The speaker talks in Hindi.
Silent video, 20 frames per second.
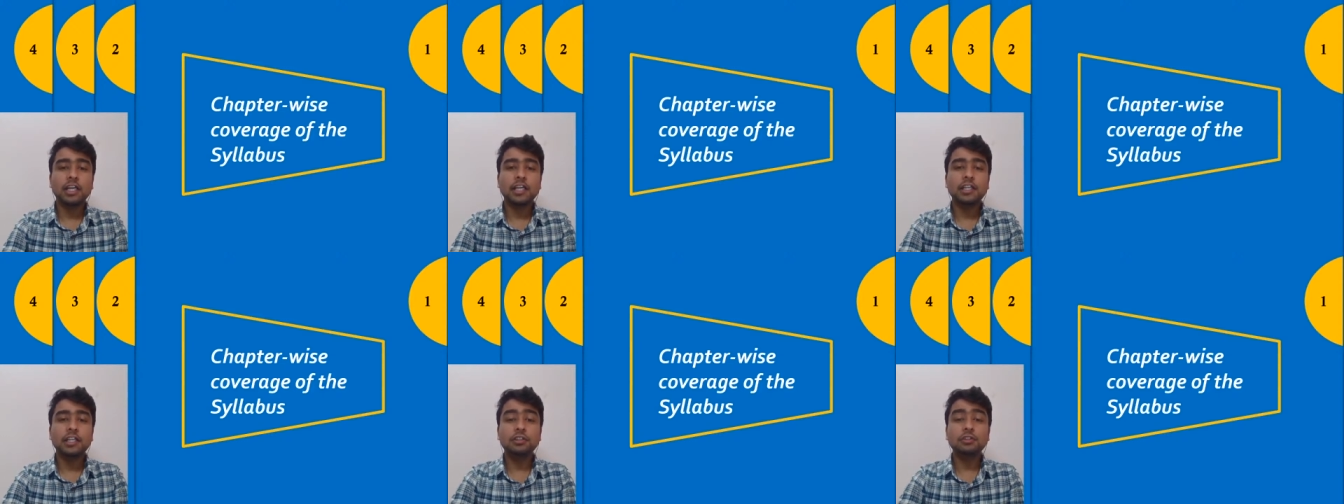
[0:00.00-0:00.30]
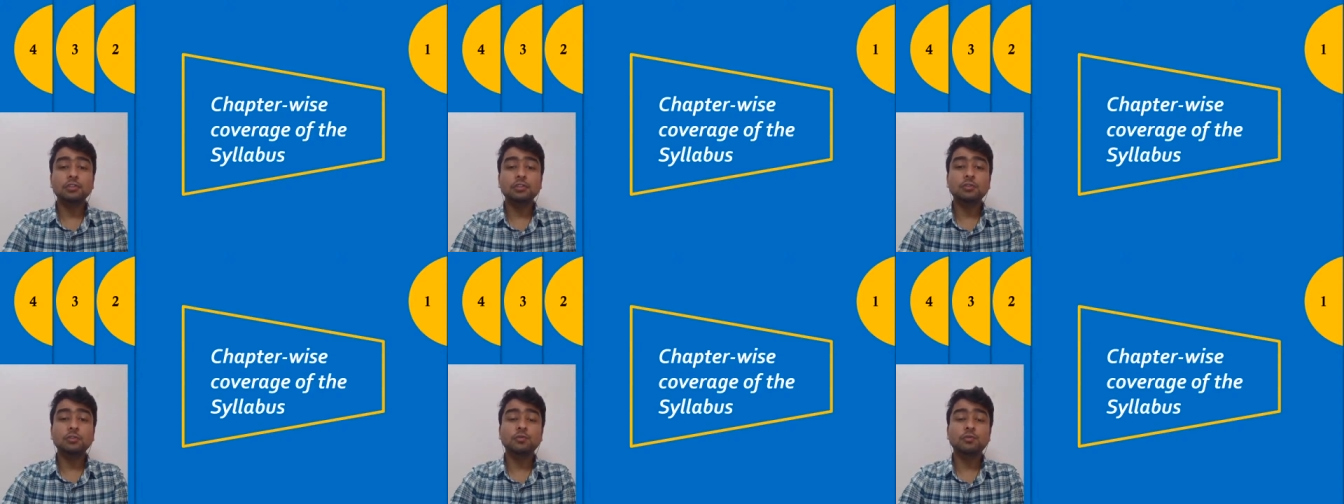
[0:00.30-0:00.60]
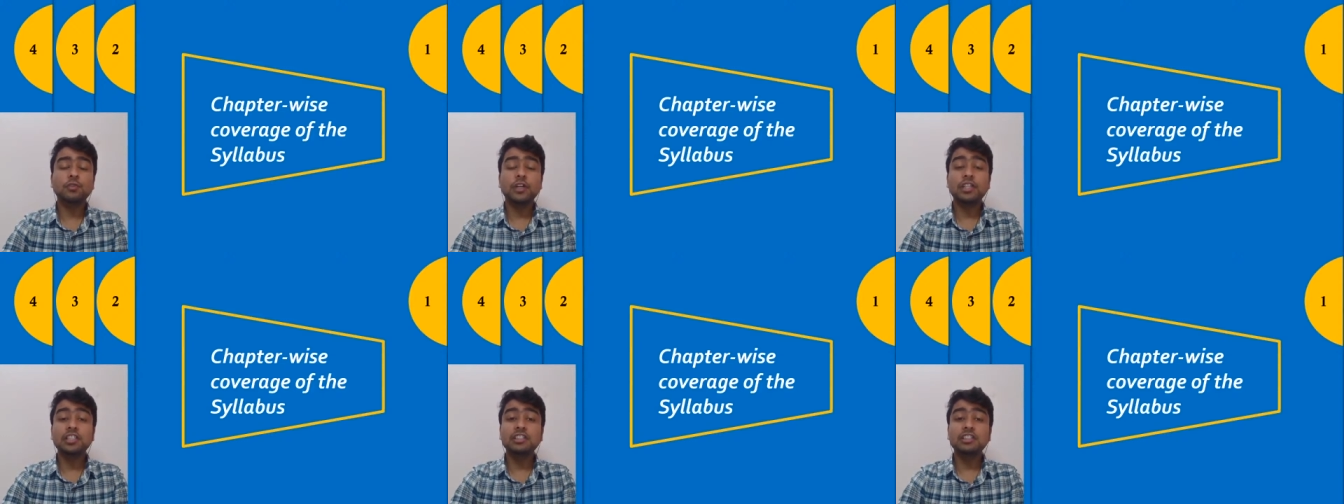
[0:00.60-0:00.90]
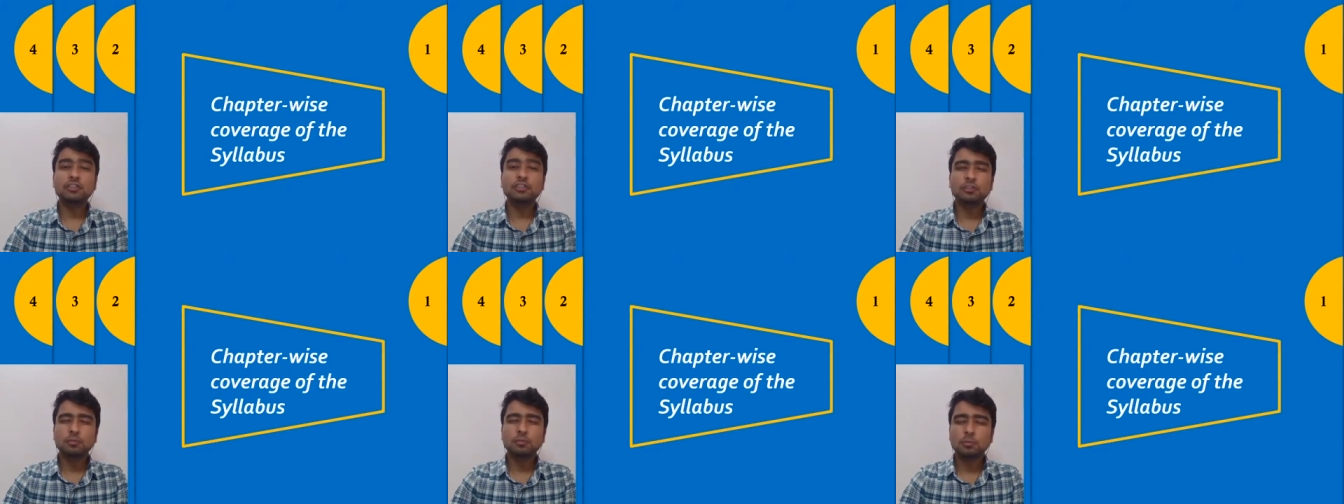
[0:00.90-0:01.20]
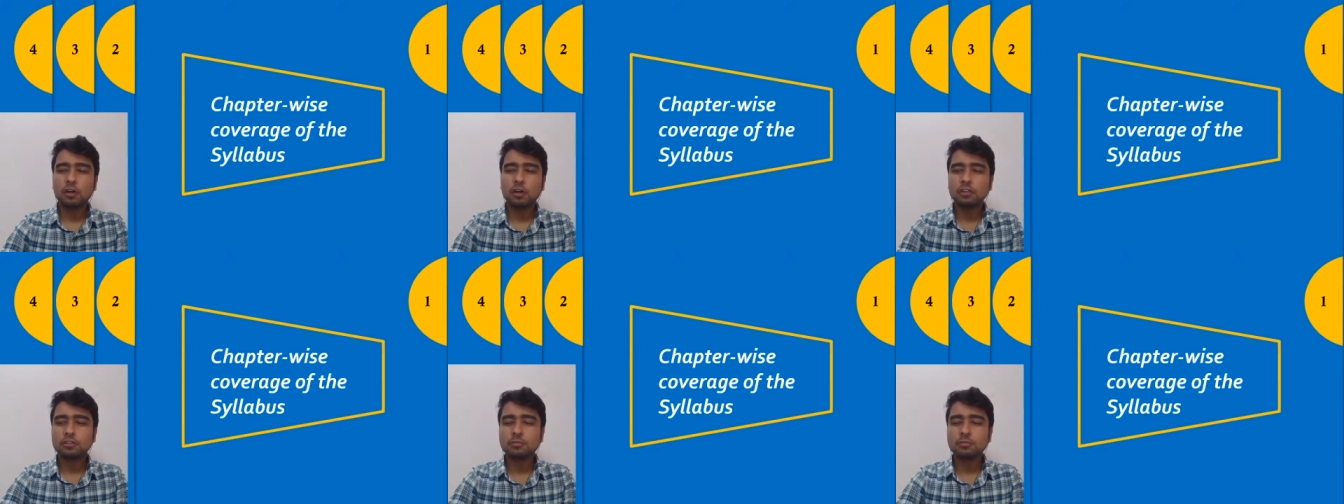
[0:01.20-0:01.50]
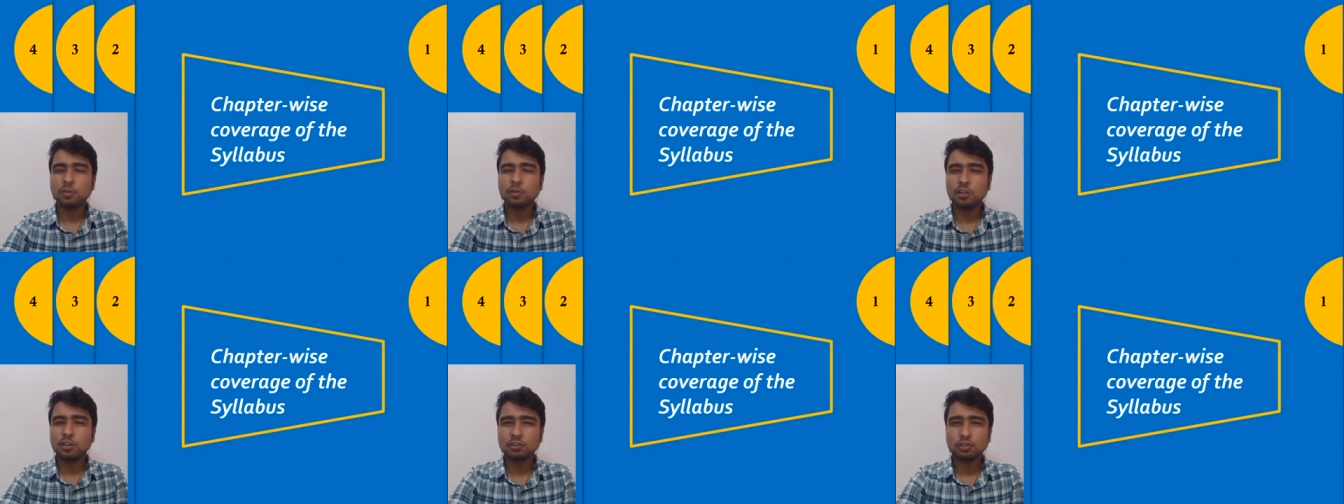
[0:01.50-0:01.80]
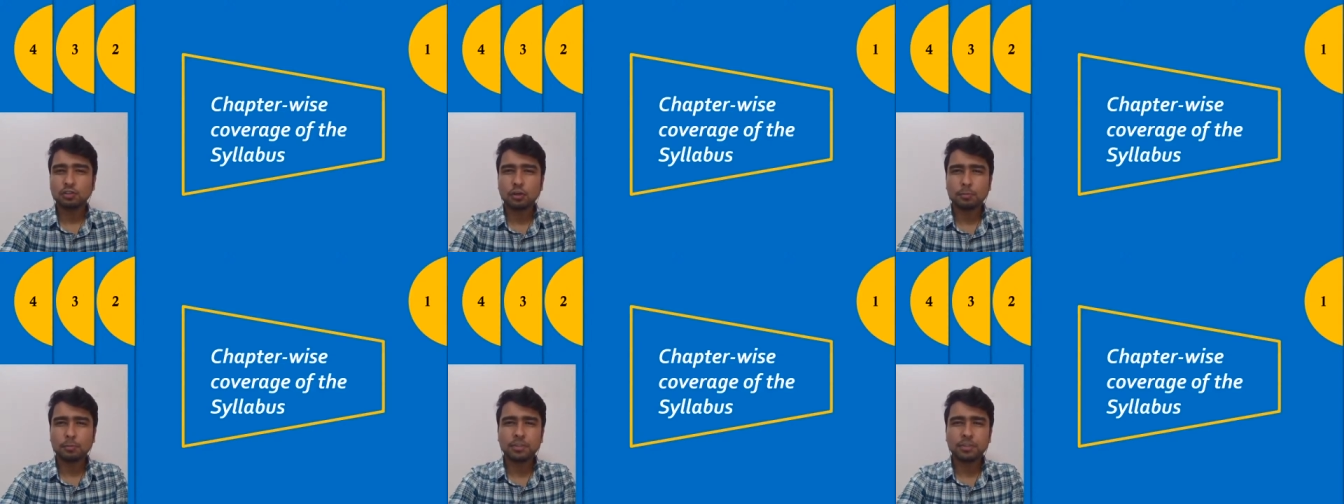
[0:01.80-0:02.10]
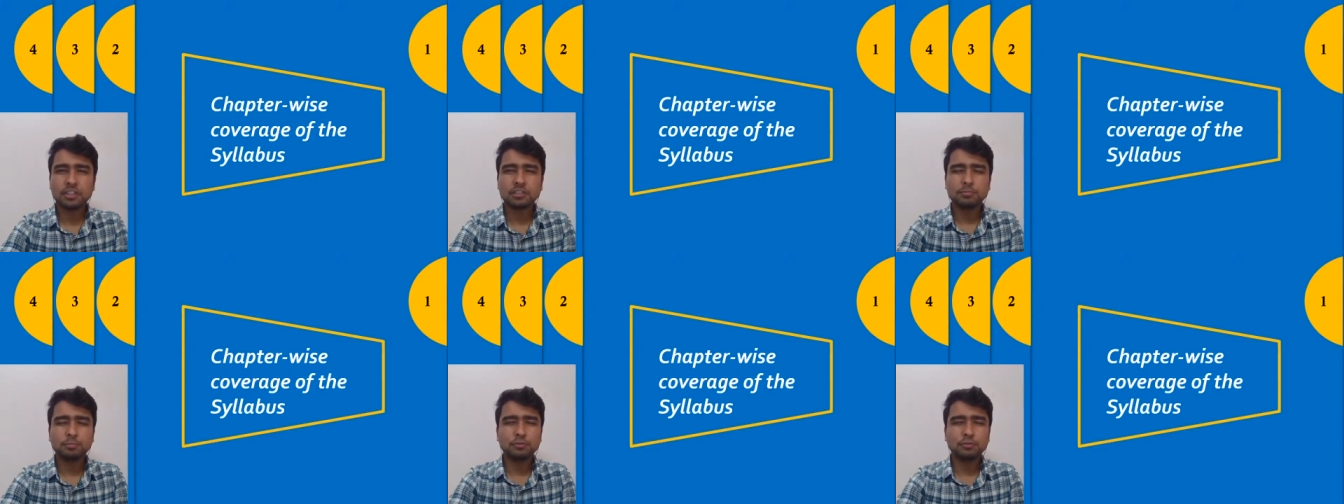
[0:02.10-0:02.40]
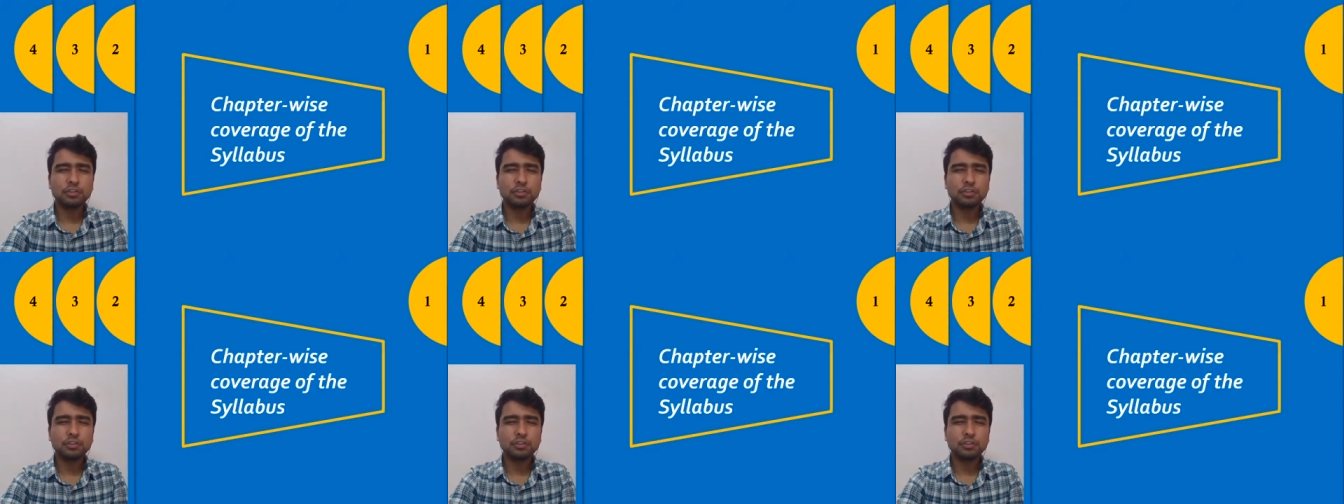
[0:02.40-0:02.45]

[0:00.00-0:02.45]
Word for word: इनटू वेरी स्मॉल स्मॉल टॉपिक्स